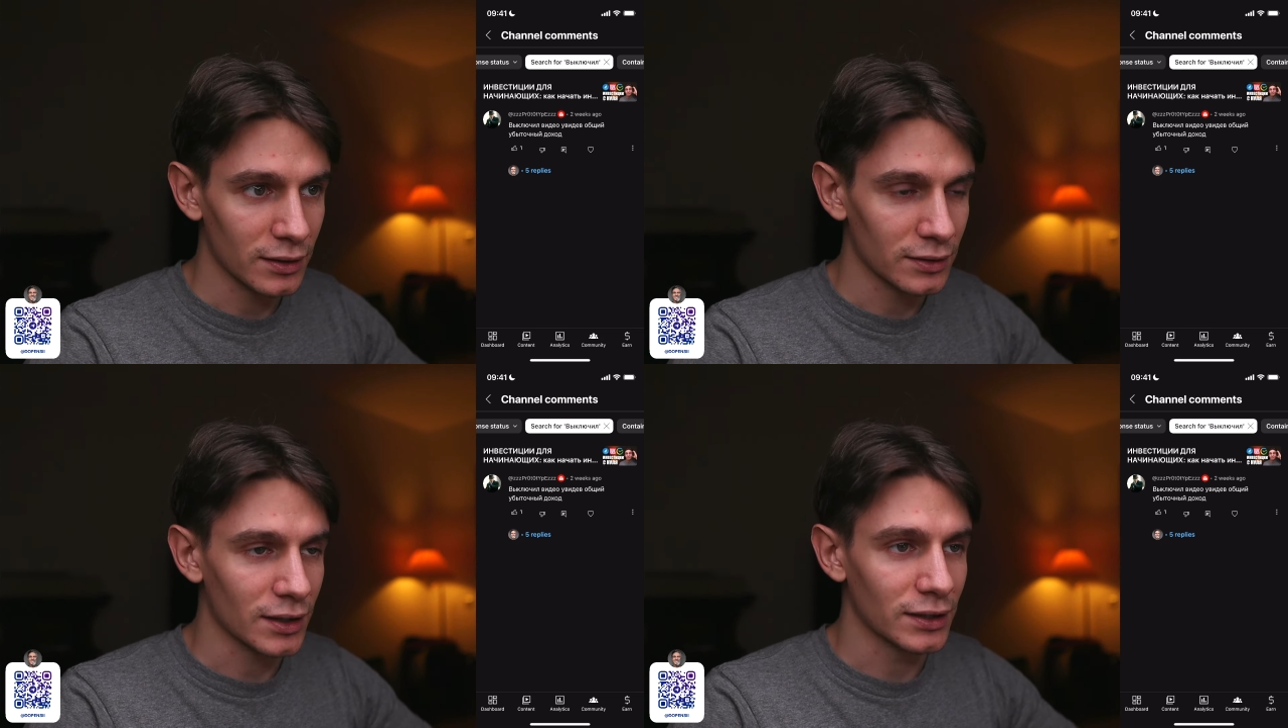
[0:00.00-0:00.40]

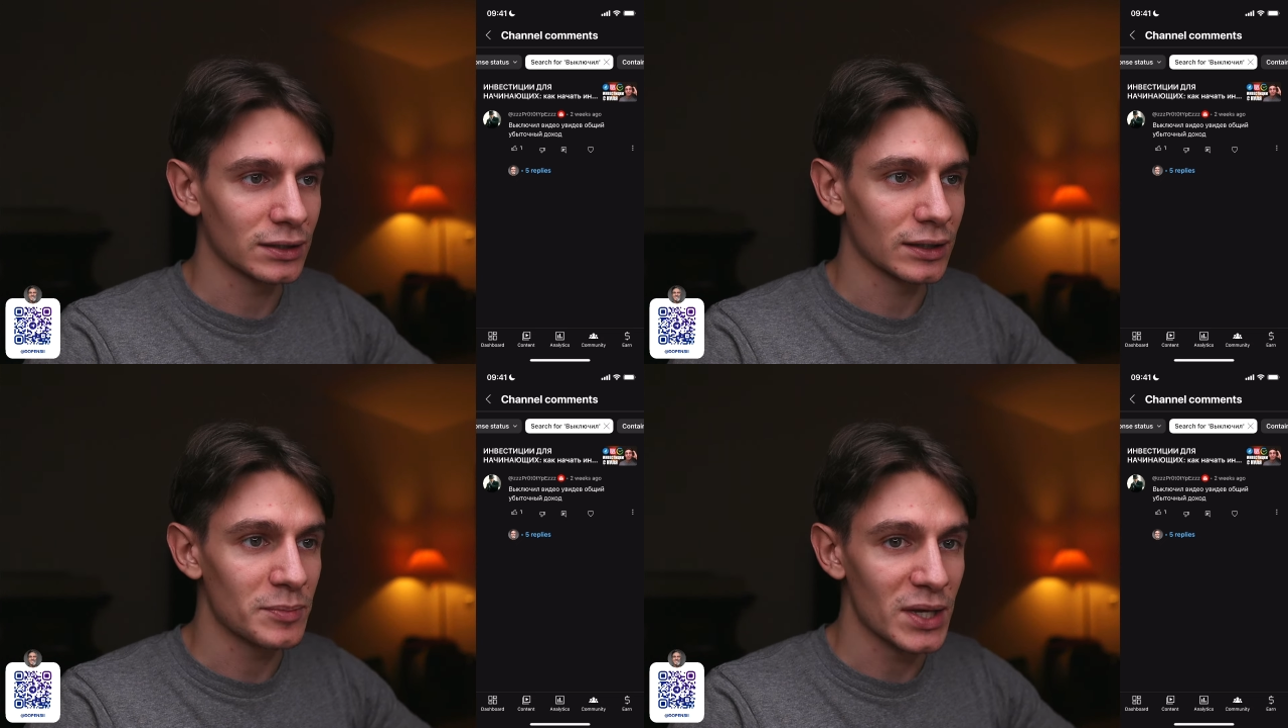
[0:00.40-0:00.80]

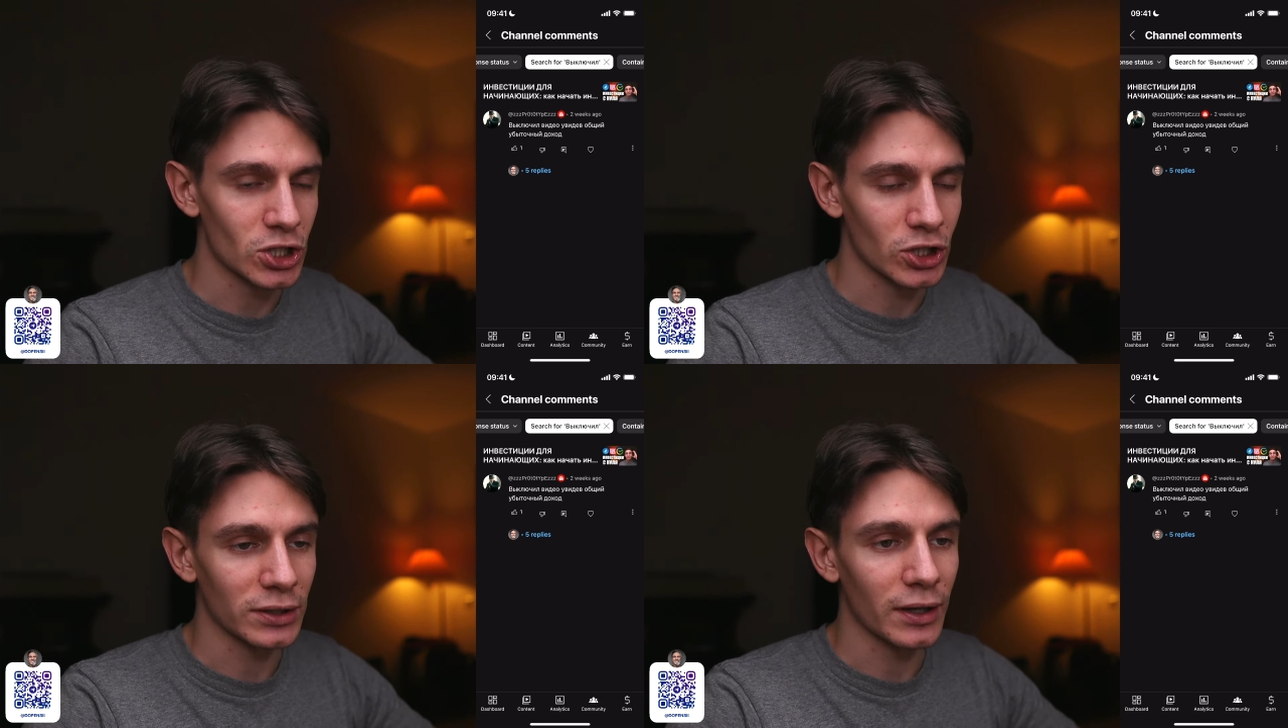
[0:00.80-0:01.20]
какие-то
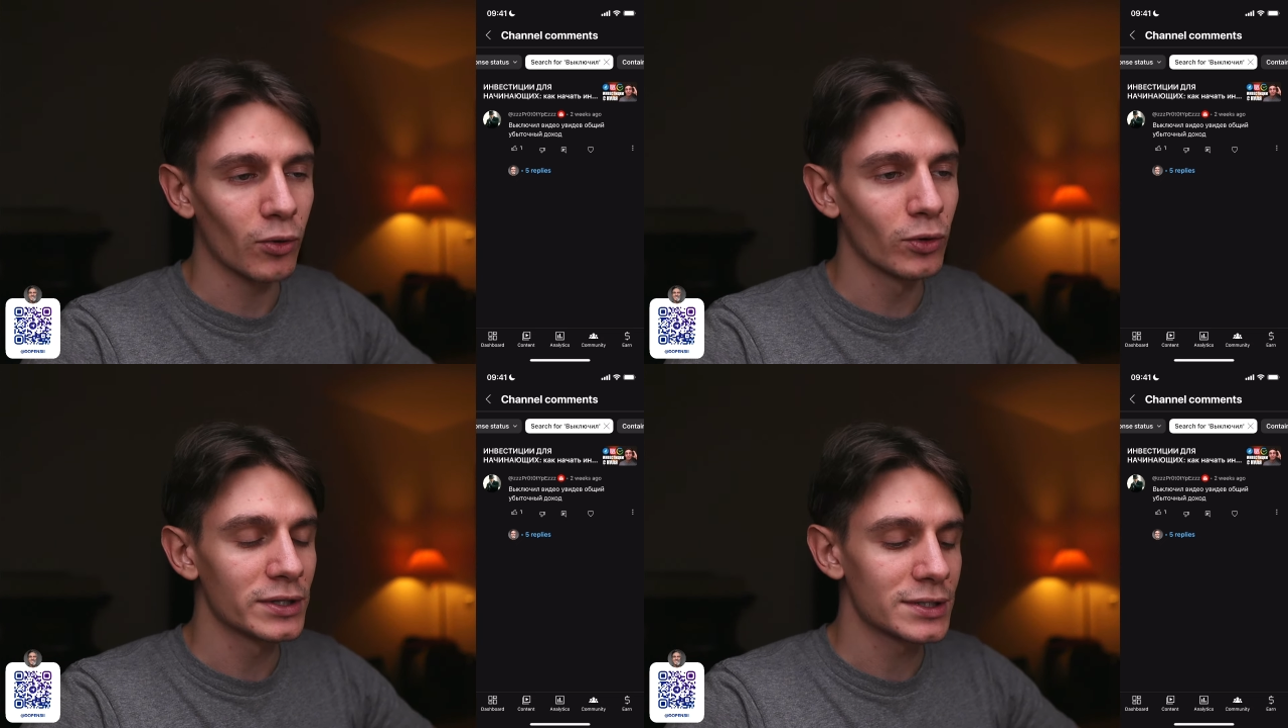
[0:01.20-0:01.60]
бешеные
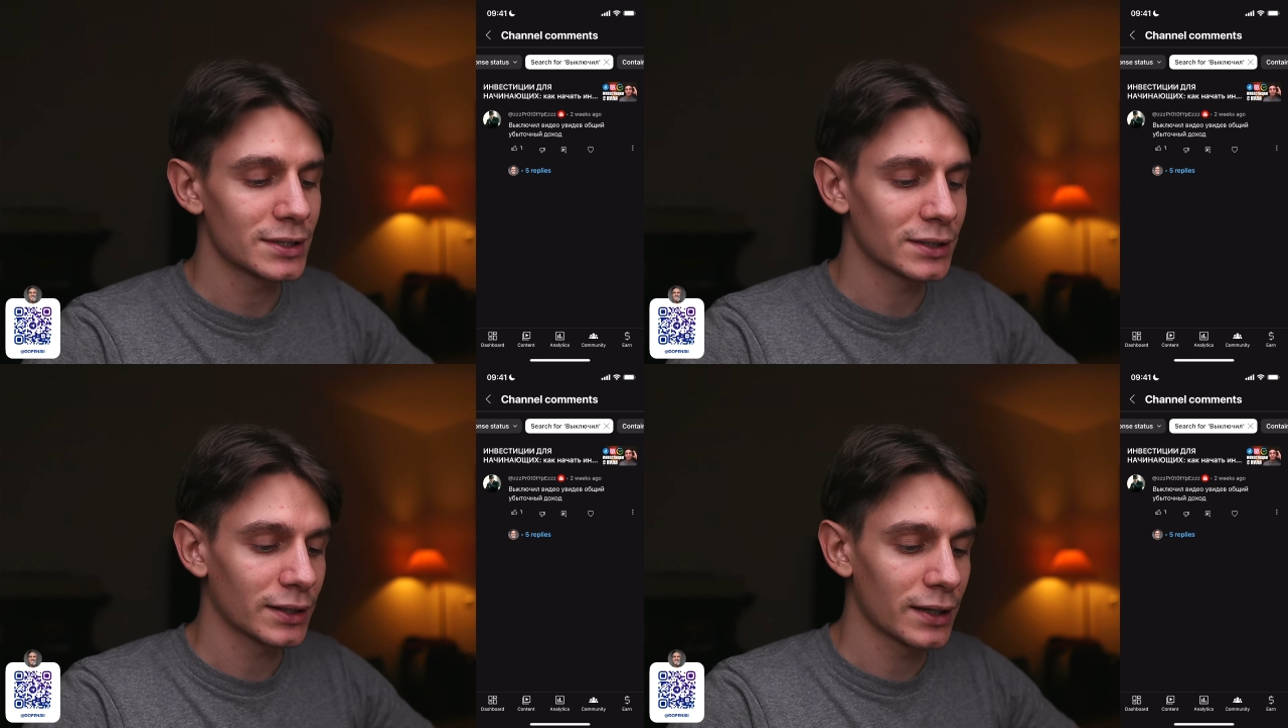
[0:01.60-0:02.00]
доходности и
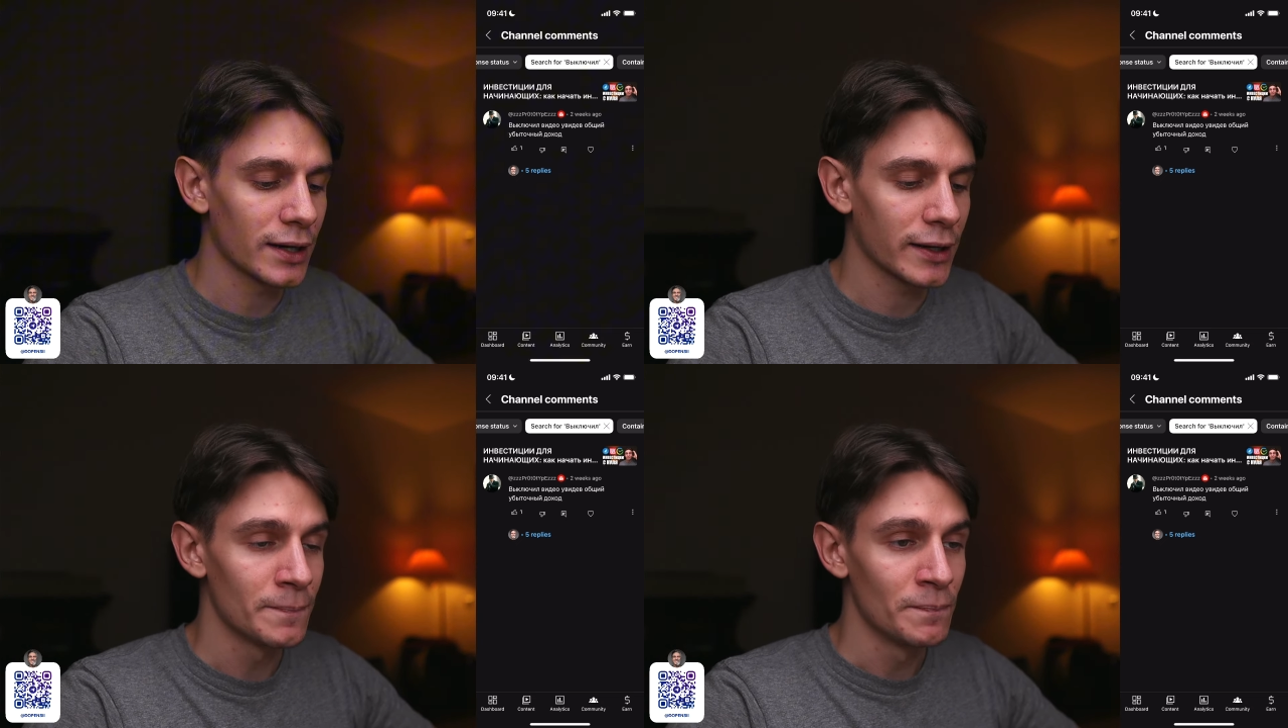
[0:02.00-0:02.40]
так далее.